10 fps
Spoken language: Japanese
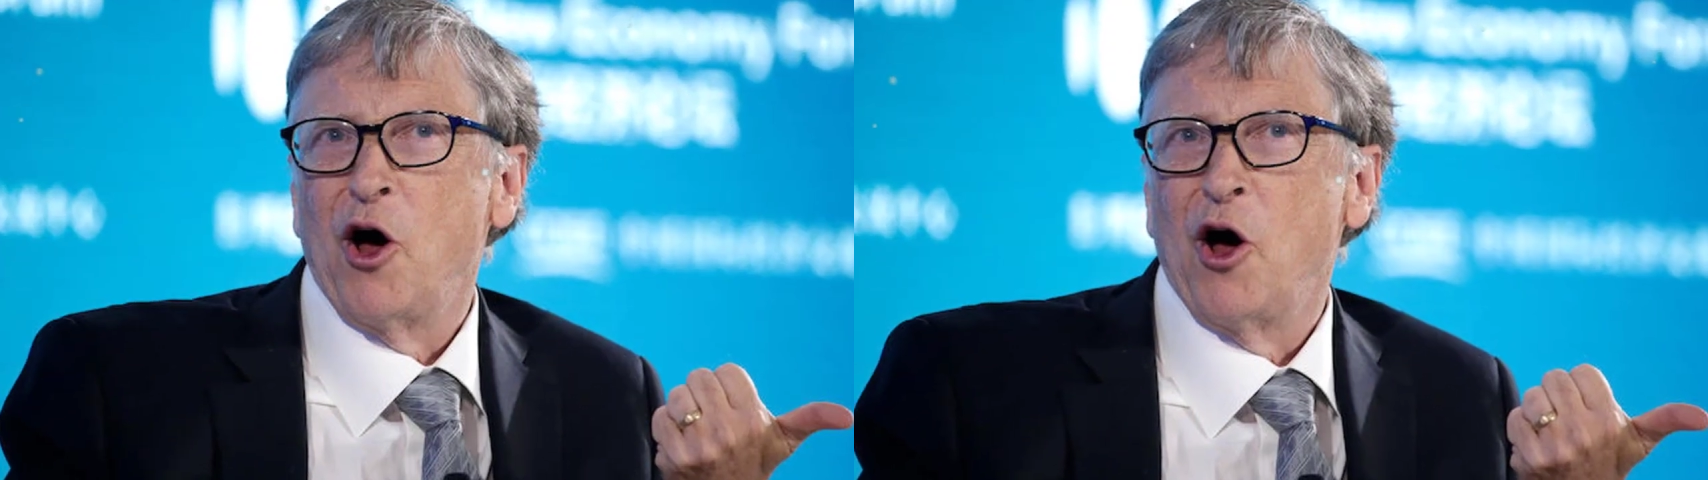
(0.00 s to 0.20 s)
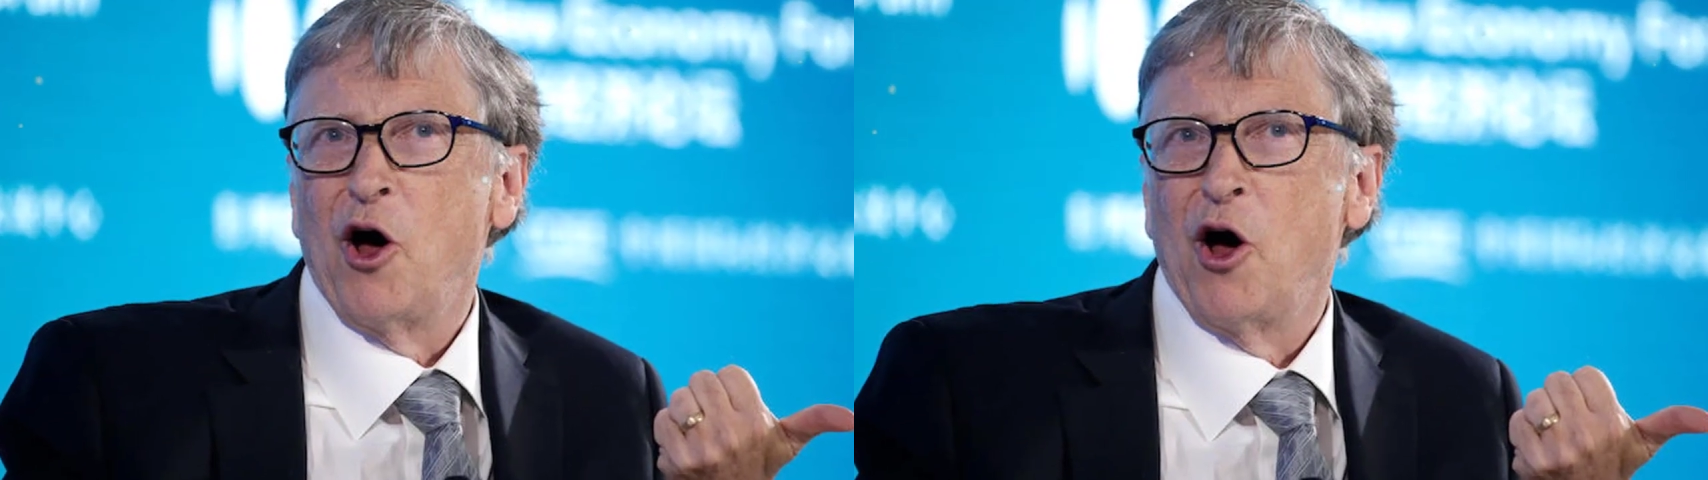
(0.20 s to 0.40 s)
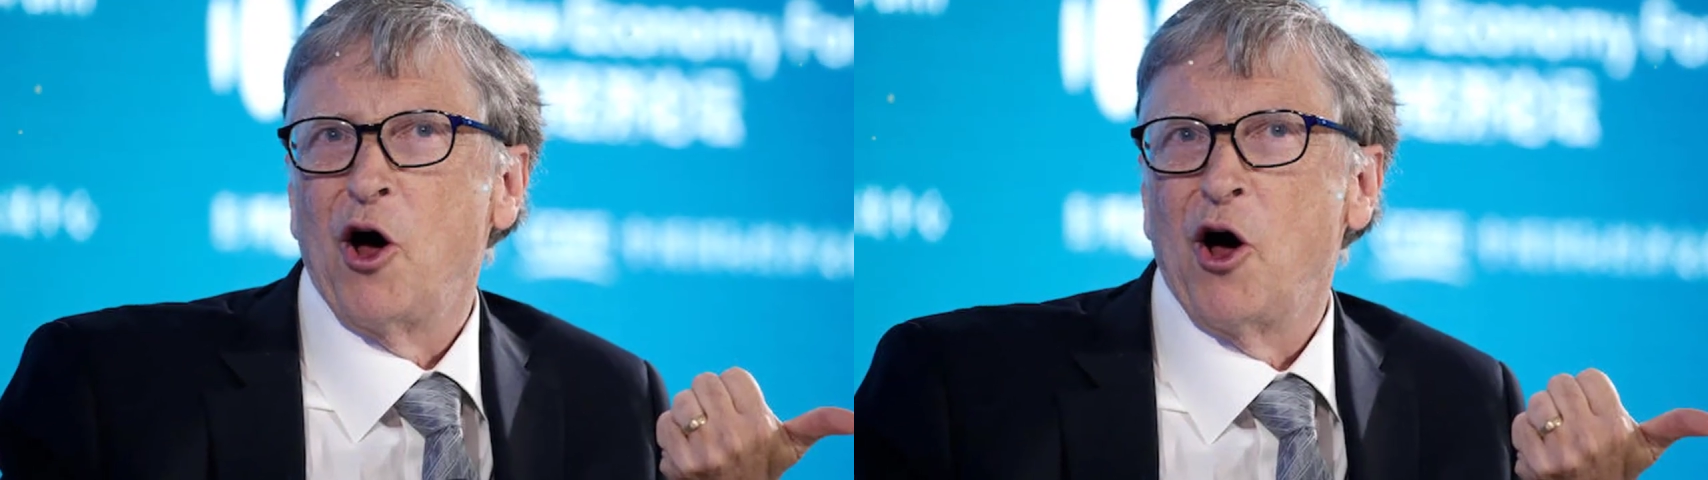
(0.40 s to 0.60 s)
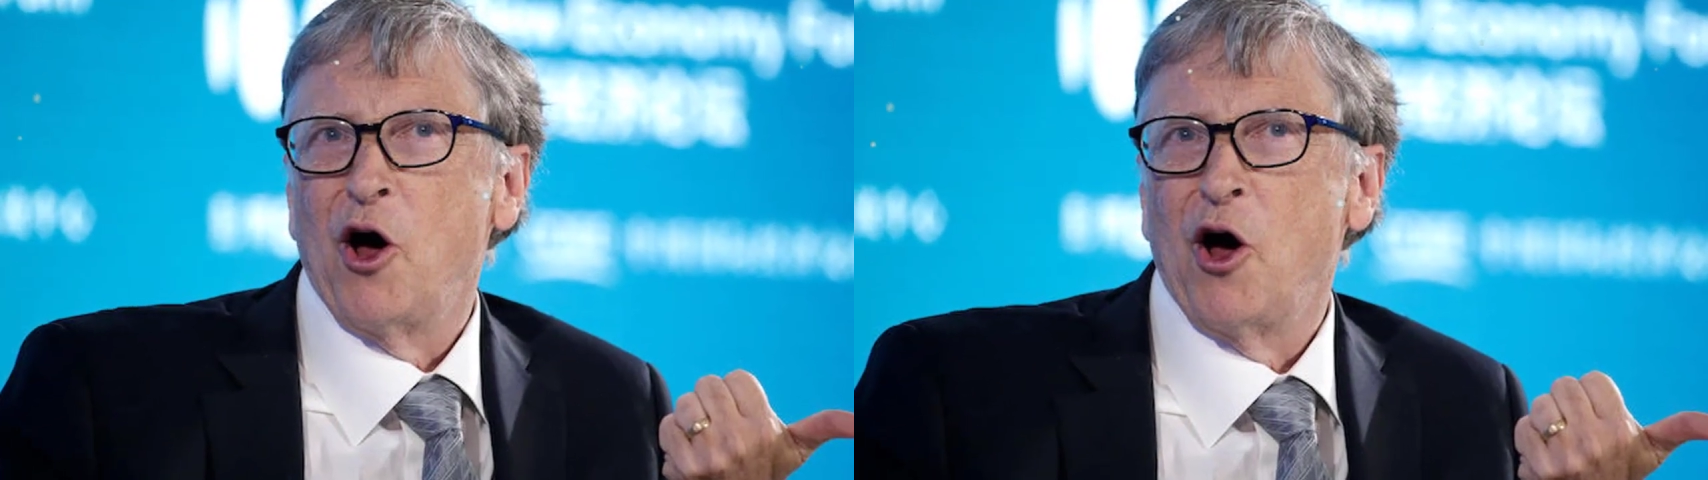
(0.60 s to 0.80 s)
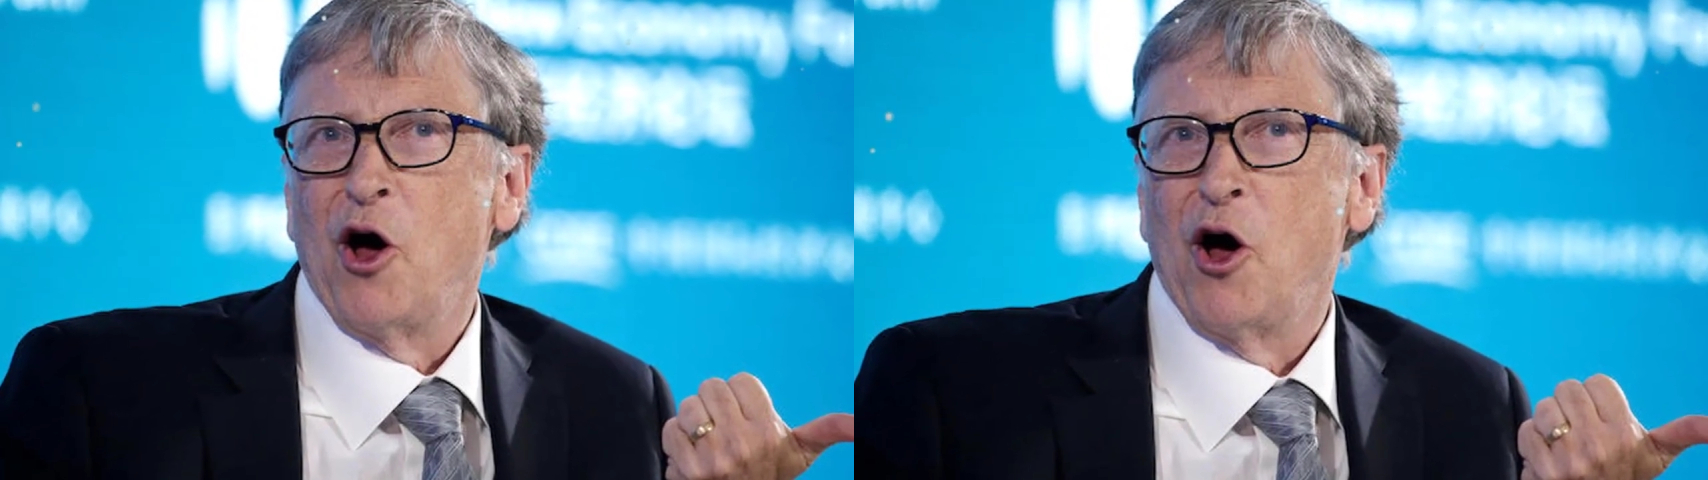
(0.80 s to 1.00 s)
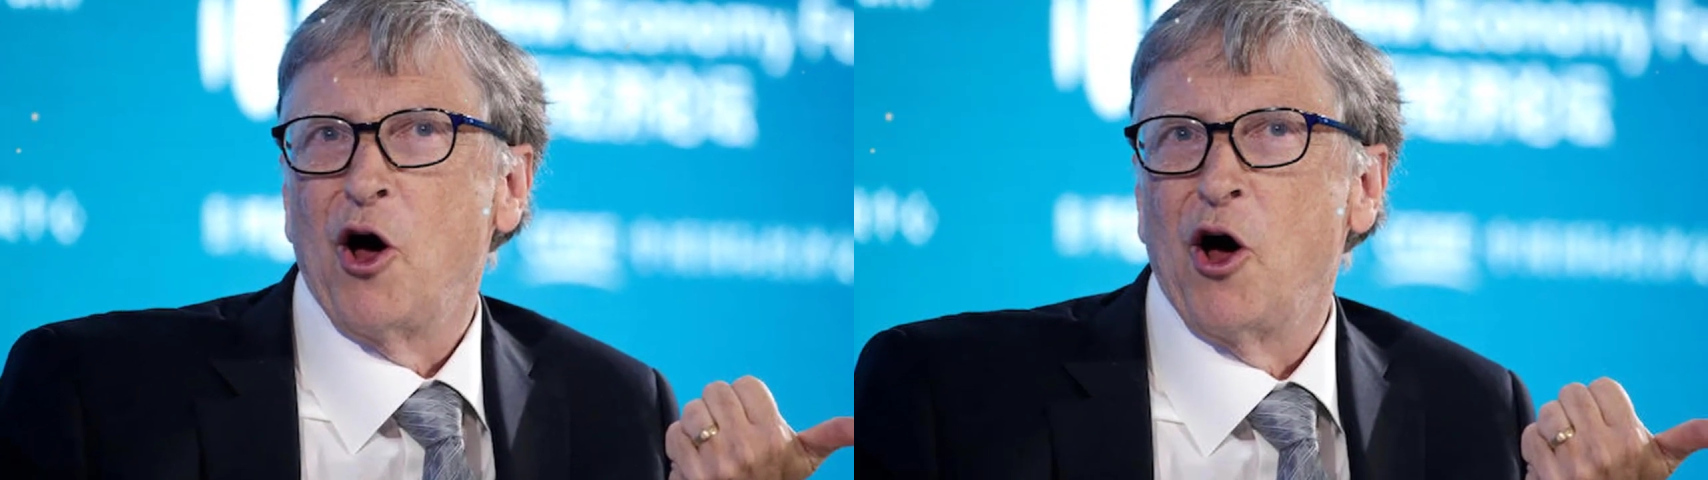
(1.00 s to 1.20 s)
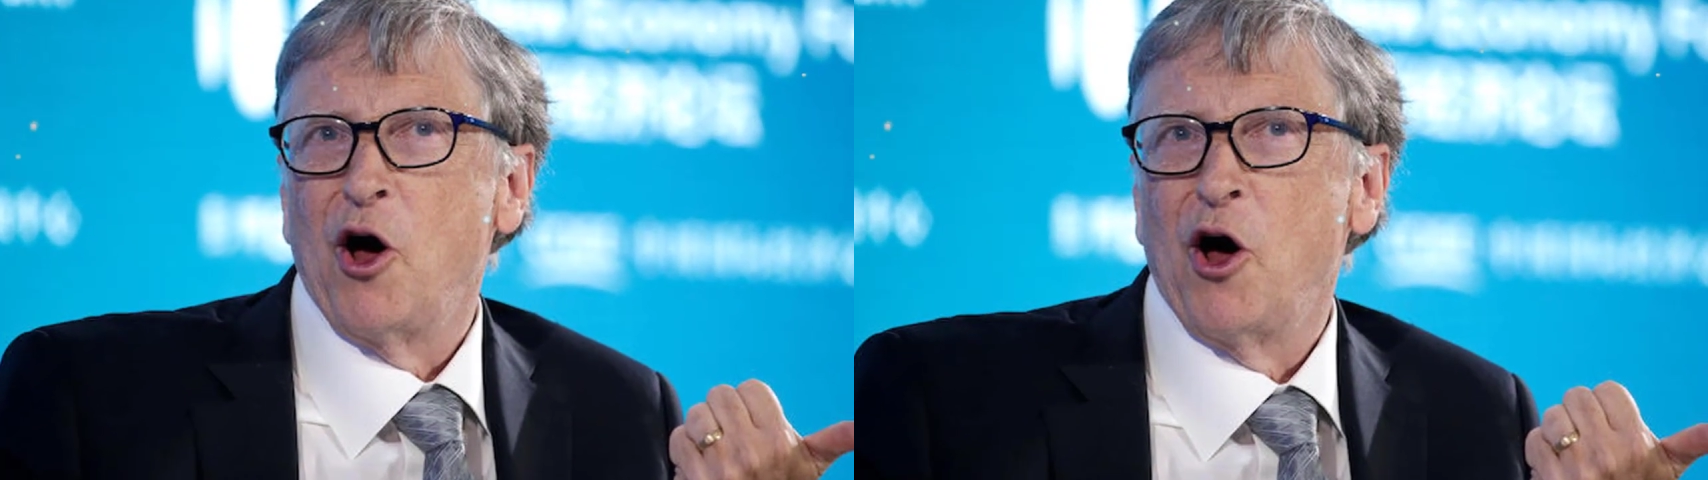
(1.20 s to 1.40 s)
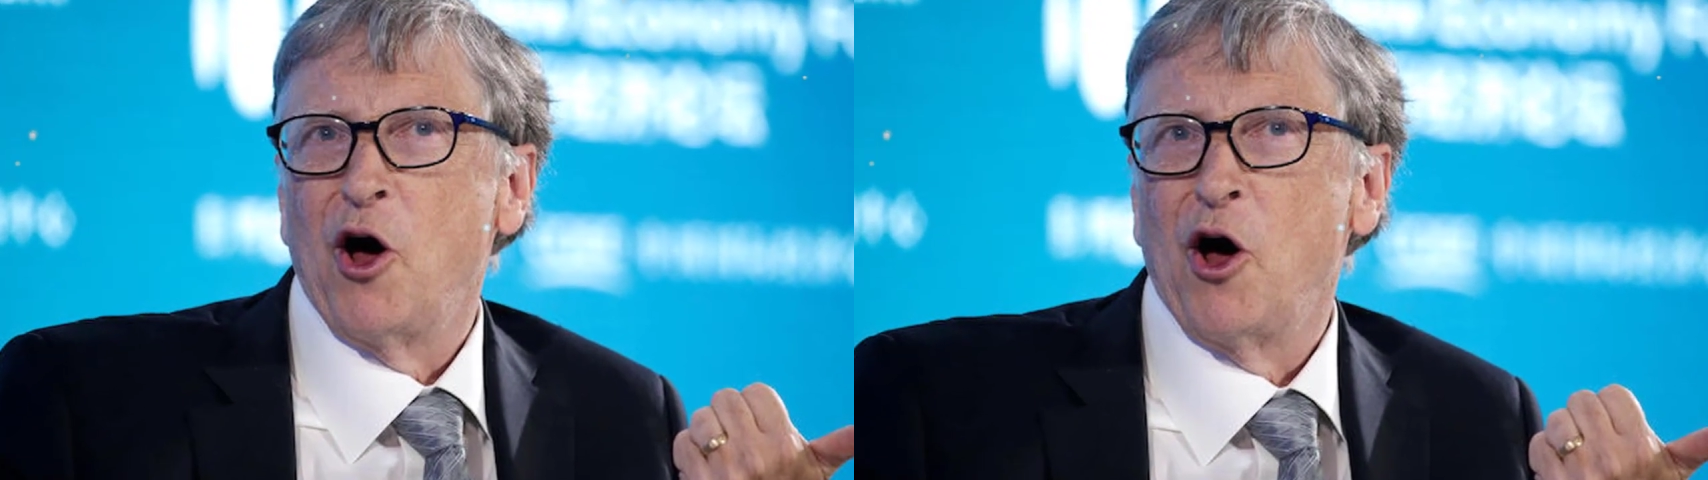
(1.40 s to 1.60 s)
トを、保護
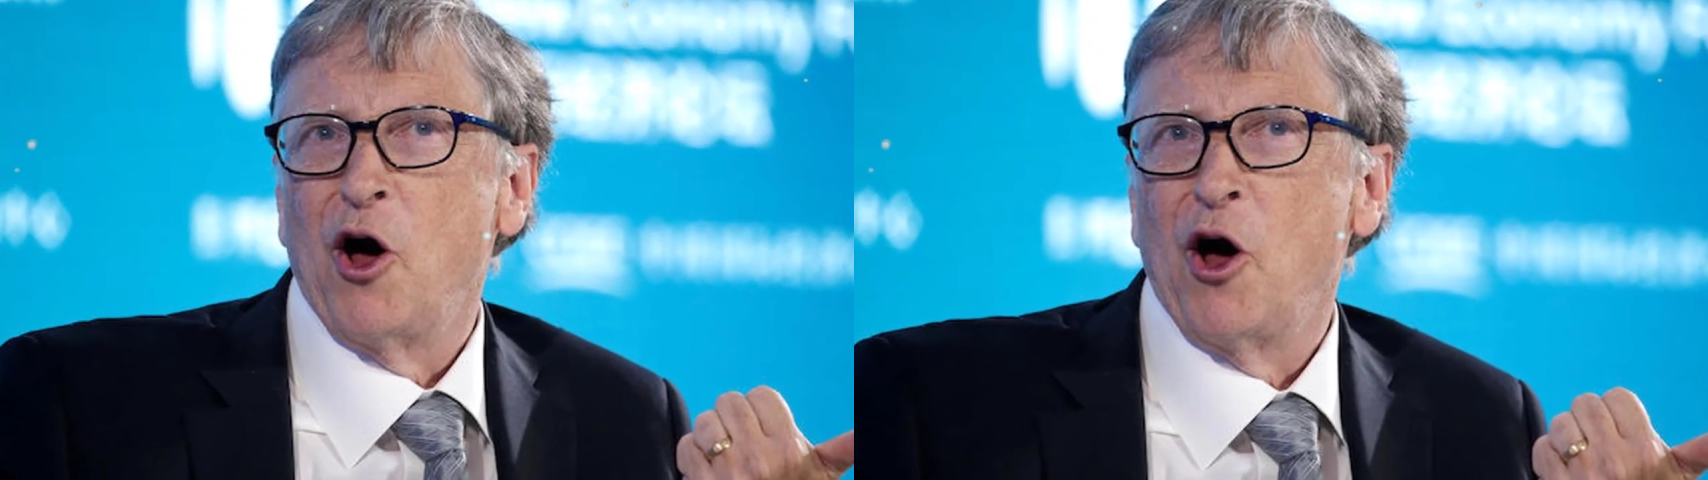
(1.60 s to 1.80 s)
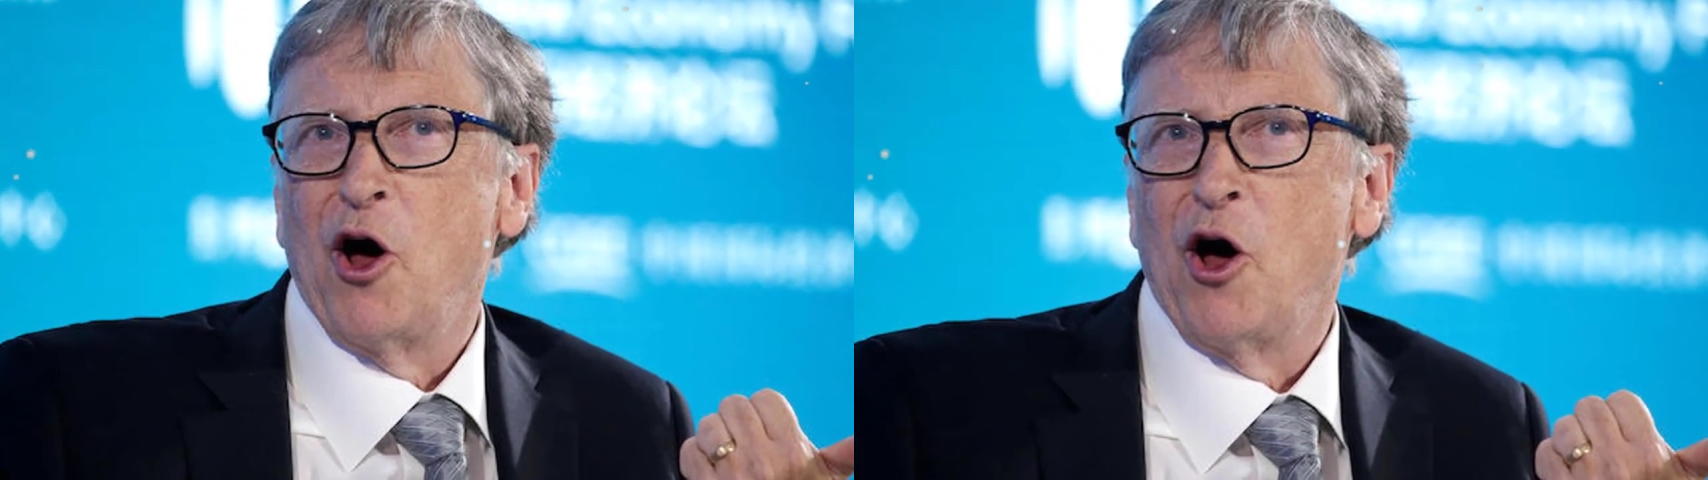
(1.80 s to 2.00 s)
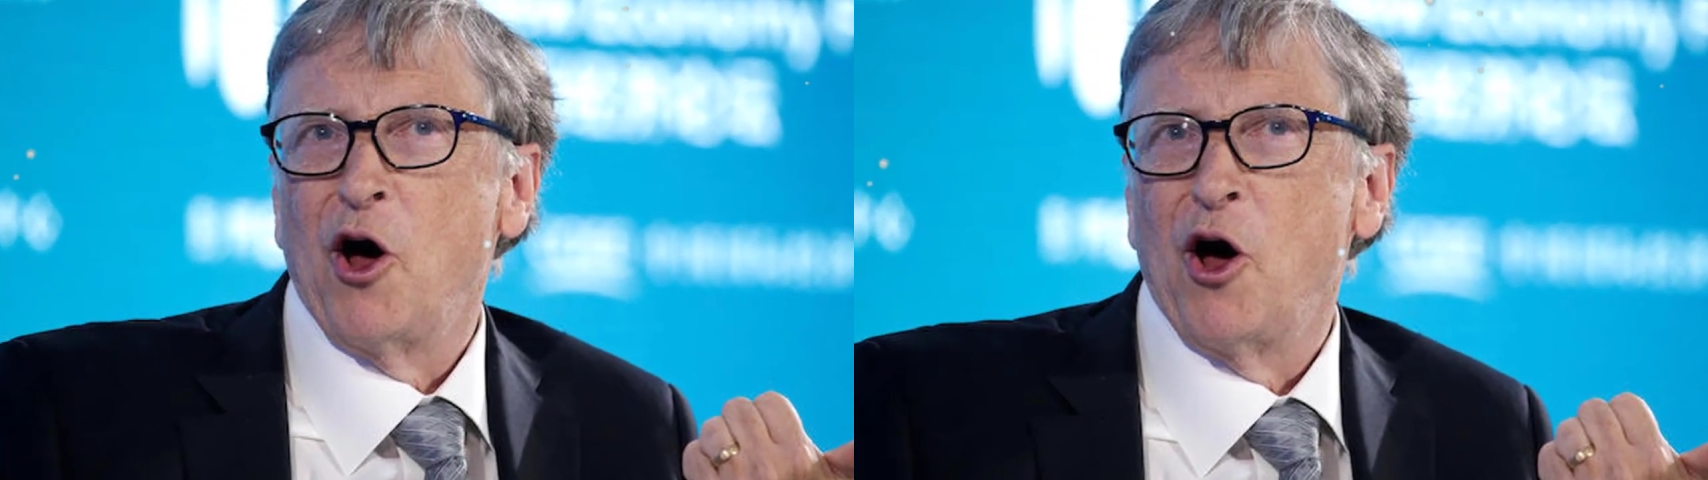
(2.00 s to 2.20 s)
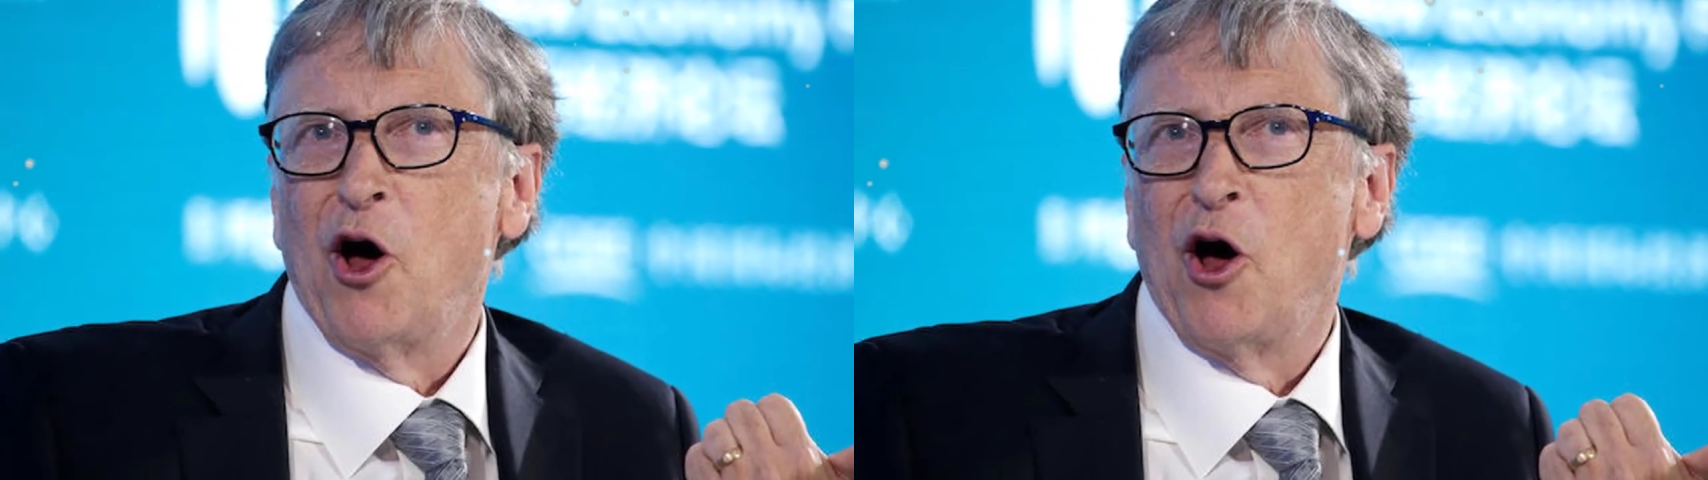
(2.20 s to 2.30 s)
者はどう見極